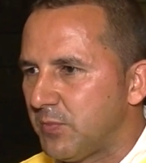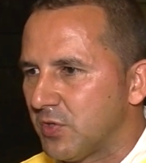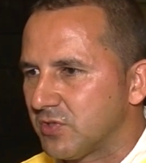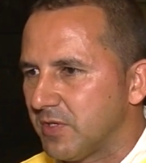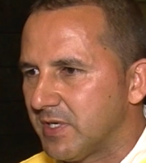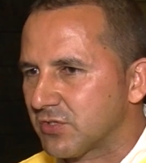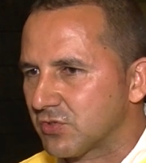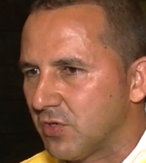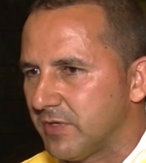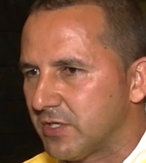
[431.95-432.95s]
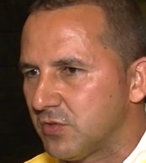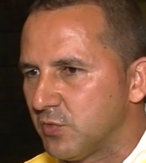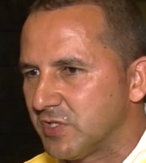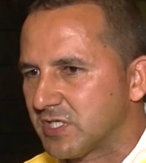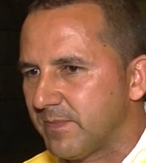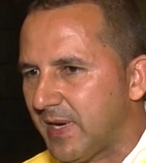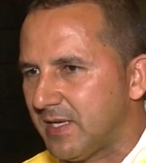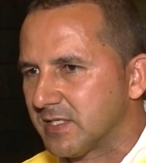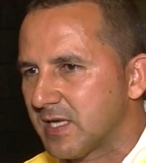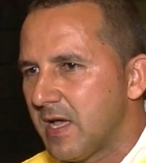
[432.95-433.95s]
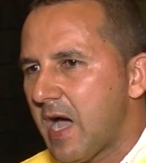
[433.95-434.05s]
y por los diversos gobiernos municipales,